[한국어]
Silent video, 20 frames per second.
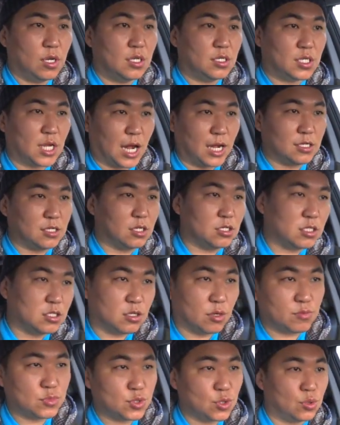4년이
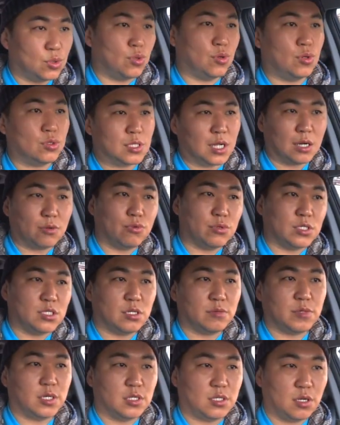넘도록 타고
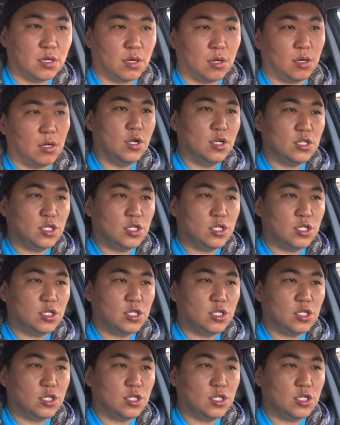있으면서